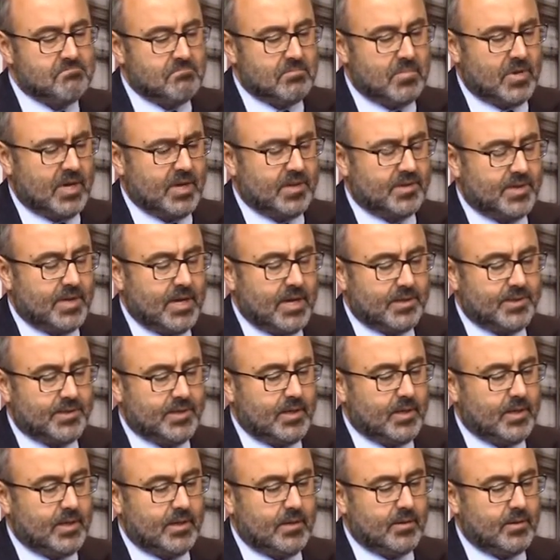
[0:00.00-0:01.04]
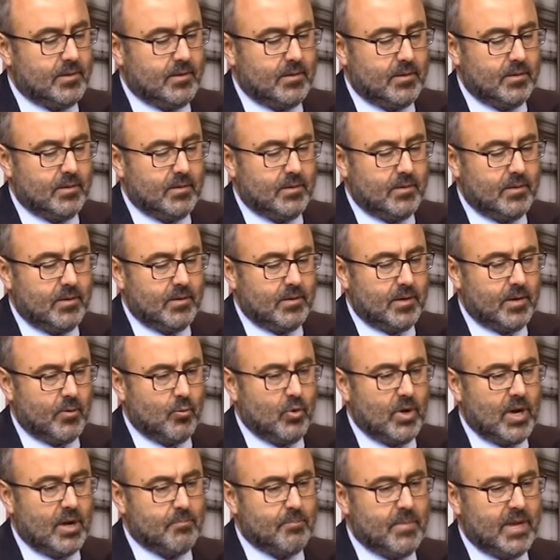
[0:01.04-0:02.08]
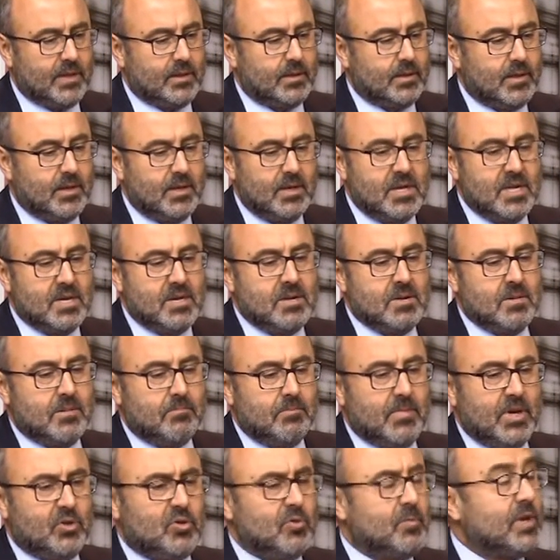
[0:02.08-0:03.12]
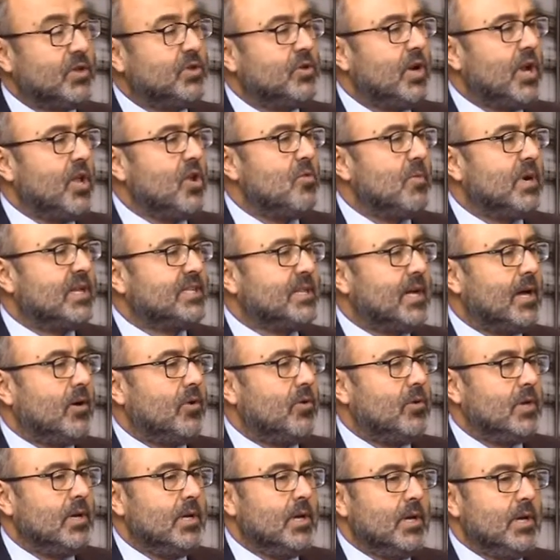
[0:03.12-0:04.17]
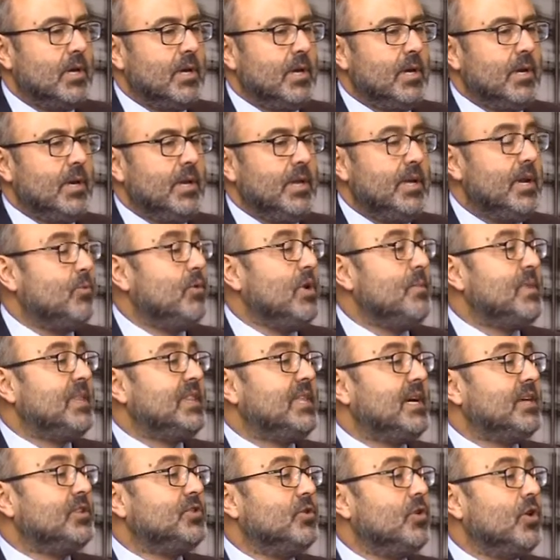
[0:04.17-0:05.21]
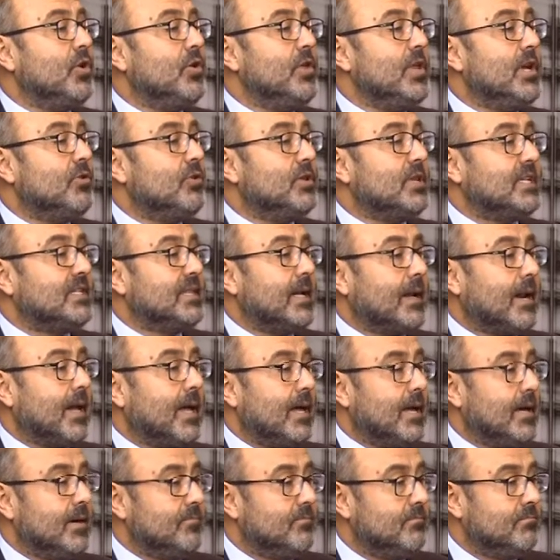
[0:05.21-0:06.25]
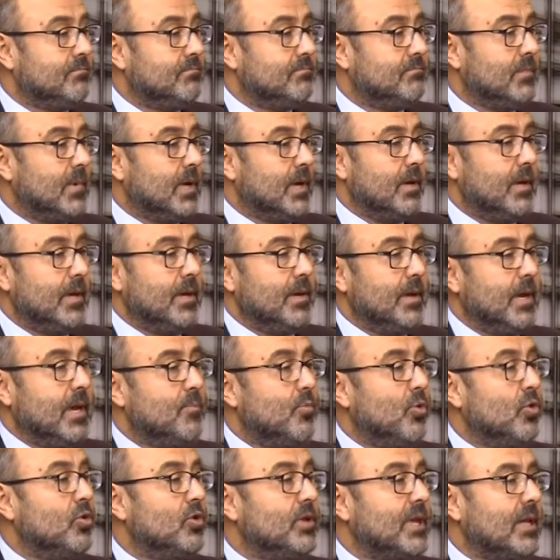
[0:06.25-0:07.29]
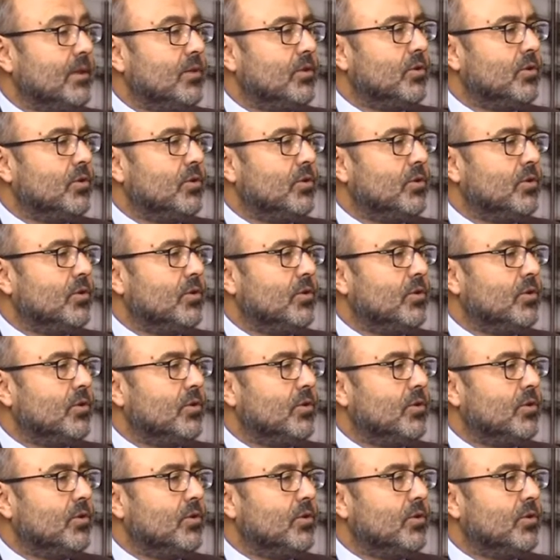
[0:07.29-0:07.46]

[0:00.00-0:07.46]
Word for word: que se hace regularmente. Esto partió el año pasado y es una investigación que hoy día no está cerrada. ¿ah? Y una